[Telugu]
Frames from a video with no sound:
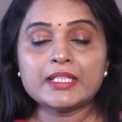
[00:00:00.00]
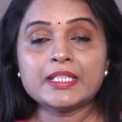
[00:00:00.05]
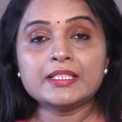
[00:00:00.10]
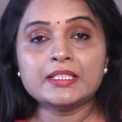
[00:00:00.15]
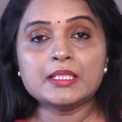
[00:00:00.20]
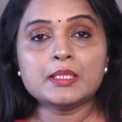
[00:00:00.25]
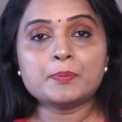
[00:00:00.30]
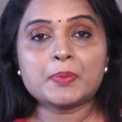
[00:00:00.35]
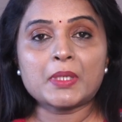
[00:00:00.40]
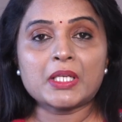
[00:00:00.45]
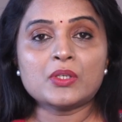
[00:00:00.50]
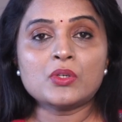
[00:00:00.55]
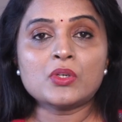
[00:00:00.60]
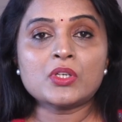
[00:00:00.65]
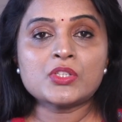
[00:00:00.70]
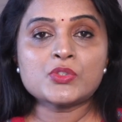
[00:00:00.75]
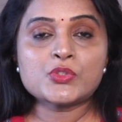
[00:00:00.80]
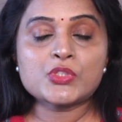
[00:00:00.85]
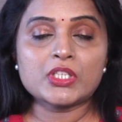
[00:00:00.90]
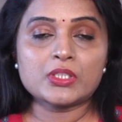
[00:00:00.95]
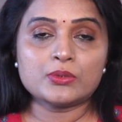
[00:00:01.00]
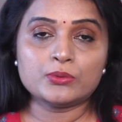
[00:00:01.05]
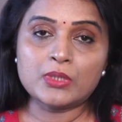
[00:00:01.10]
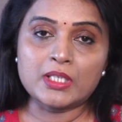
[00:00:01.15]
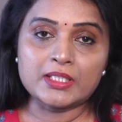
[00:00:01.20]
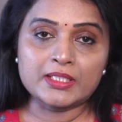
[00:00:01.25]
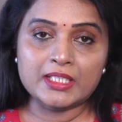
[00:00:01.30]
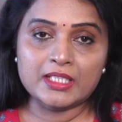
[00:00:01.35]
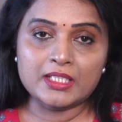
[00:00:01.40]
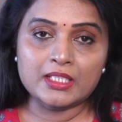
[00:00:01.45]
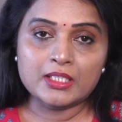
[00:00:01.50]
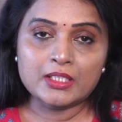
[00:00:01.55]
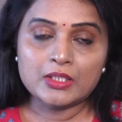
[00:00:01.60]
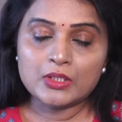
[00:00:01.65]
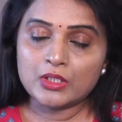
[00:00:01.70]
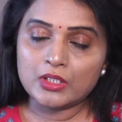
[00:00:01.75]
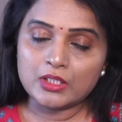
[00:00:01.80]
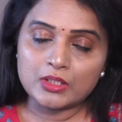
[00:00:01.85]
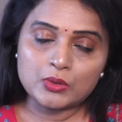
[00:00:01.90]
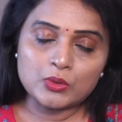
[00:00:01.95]
ఇది ప్రయోగించారు అంటే
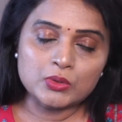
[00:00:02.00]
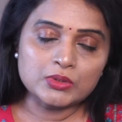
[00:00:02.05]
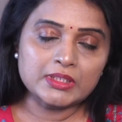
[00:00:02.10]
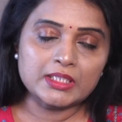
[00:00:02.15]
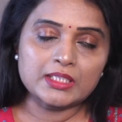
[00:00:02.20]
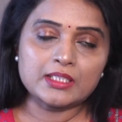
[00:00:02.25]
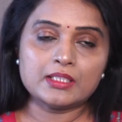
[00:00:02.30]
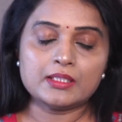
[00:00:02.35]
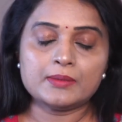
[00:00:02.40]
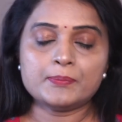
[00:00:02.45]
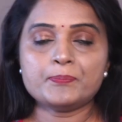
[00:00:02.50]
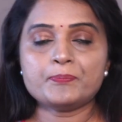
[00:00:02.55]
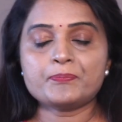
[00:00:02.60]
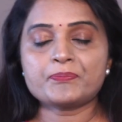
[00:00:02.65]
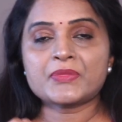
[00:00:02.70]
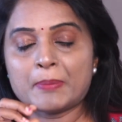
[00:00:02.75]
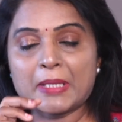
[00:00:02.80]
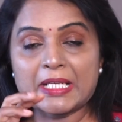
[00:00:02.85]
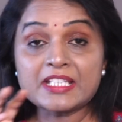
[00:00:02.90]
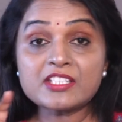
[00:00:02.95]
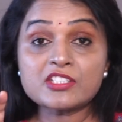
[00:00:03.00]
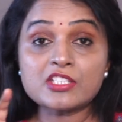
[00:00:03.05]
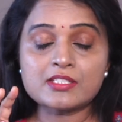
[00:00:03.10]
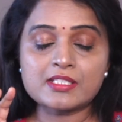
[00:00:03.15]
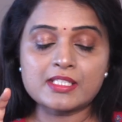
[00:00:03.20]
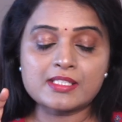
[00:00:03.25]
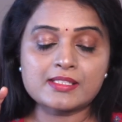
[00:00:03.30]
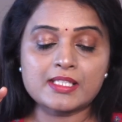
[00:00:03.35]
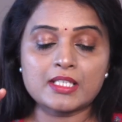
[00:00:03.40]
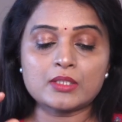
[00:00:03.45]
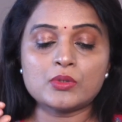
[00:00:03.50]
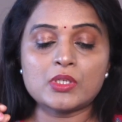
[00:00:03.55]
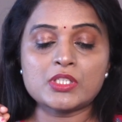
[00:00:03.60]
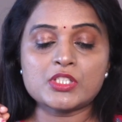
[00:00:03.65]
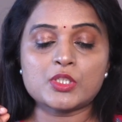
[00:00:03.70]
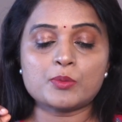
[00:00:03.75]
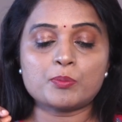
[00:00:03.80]
కొంత పరీక్ష చేశారు అని